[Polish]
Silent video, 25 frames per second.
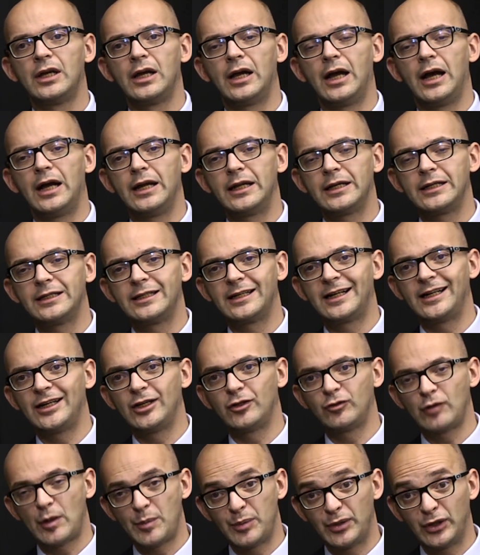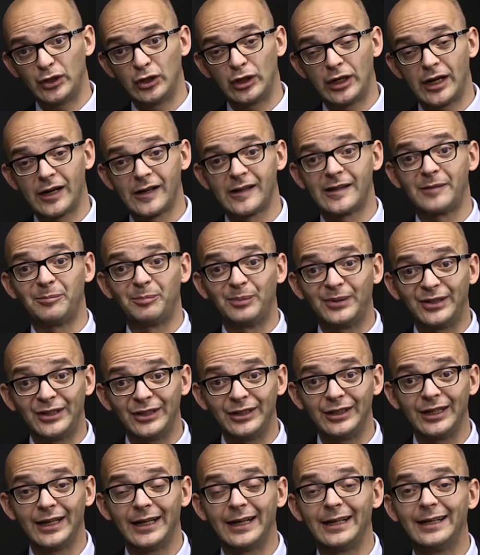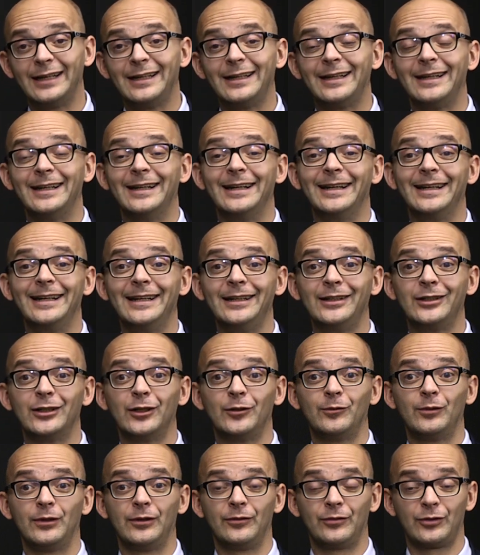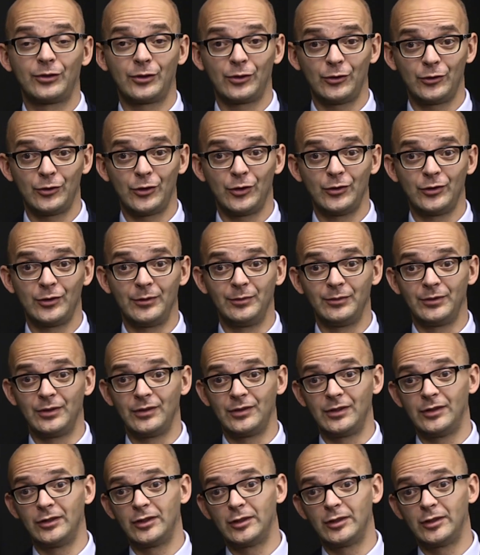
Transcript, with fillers: ale generalnie słabszy dolar sprzyja rynkom wschodzącym, czy